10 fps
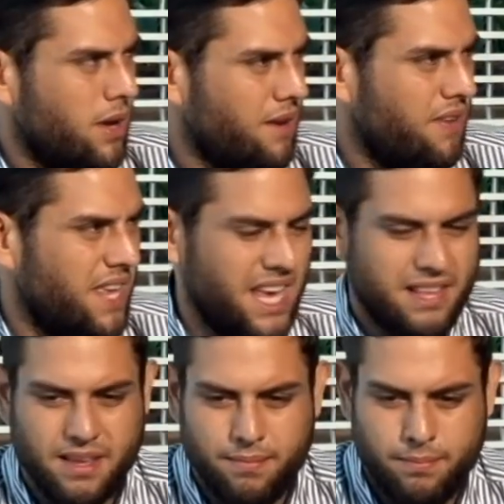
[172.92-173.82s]
que
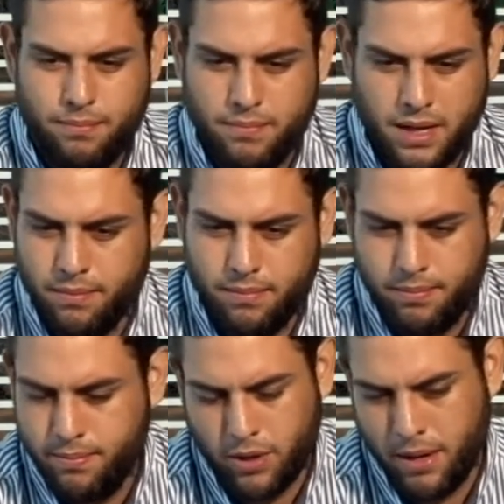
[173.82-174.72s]
fallecen,
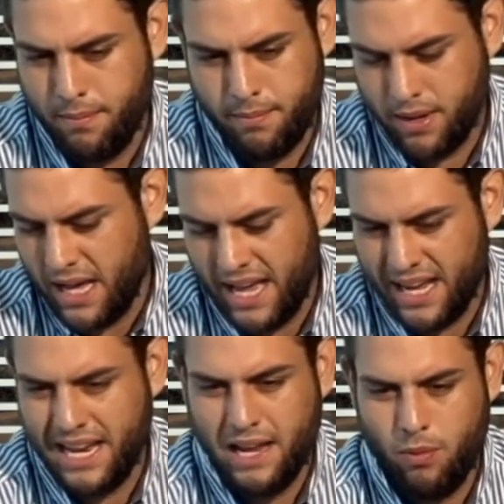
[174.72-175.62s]
porque caen
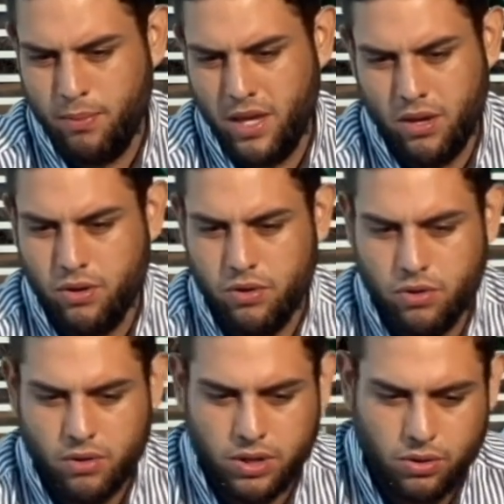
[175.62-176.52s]
al lado mío
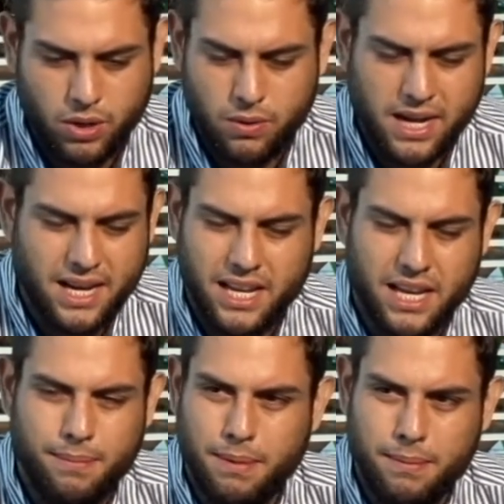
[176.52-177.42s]
o estoy en una
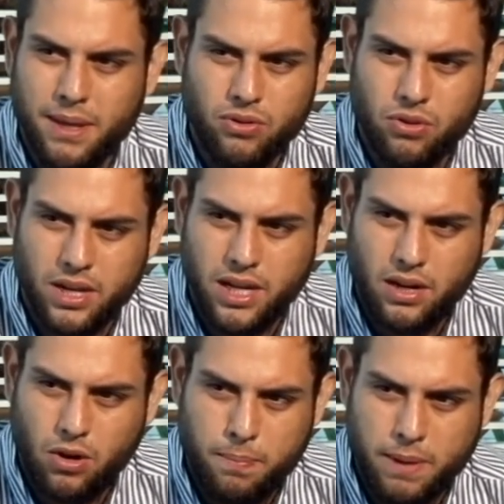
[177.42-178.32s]
clínica, para mí eso es
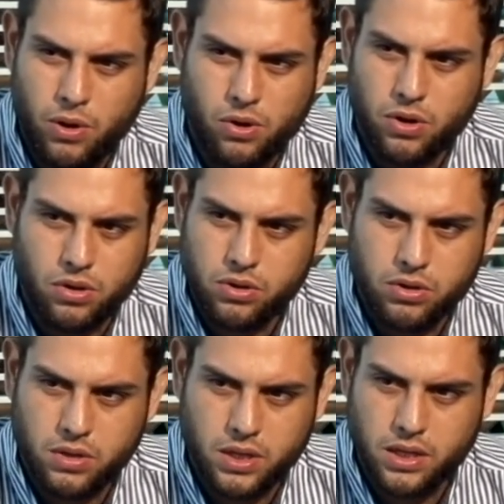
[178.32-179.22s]
lo peor.
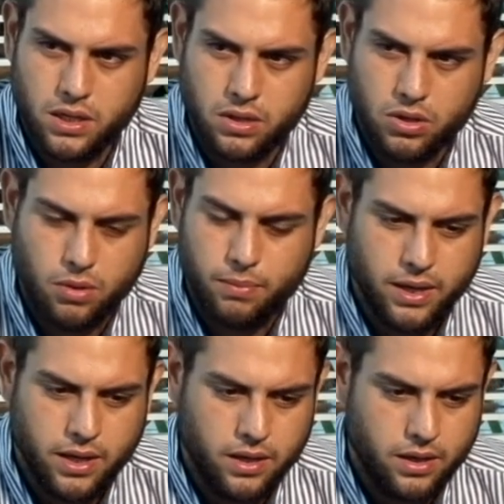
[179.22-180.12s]
Sí, no
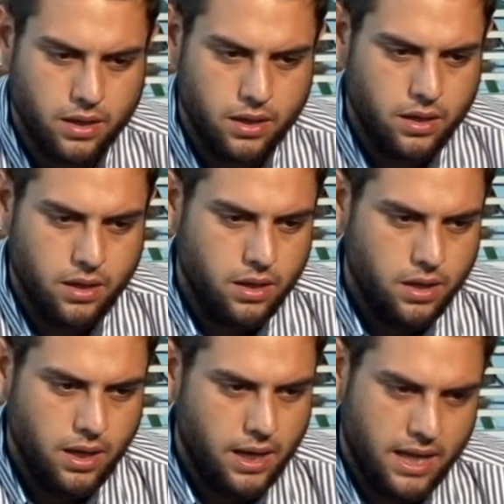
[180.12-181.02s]
me,
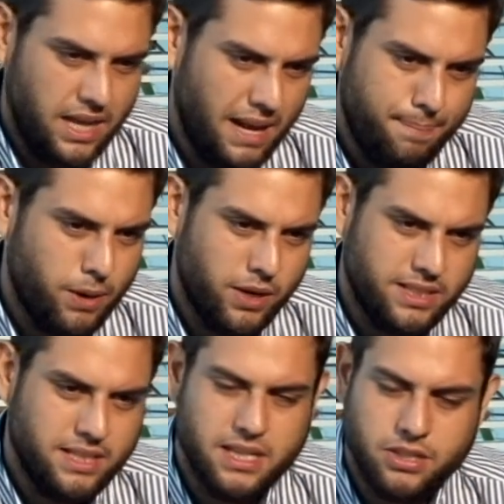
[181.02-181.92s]
es de las peores
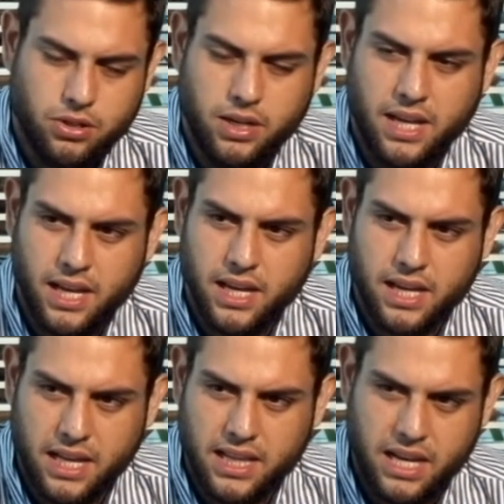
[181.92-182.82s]
sensaciones que,
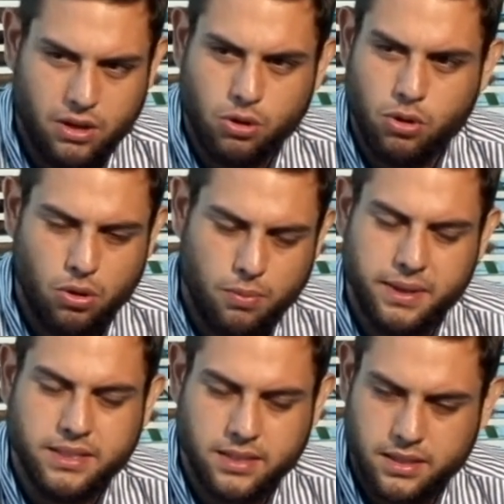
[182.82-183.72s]
he tenido estos dos
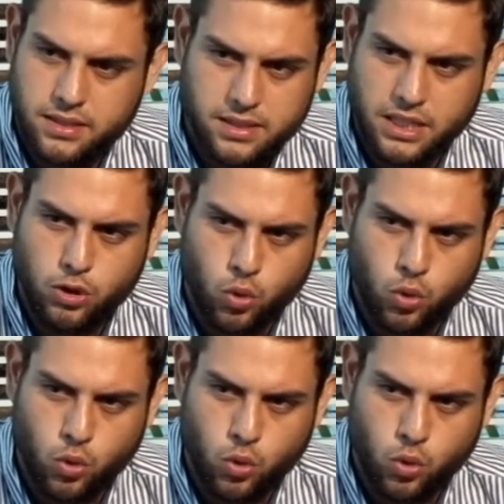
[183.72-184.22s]
meses, sin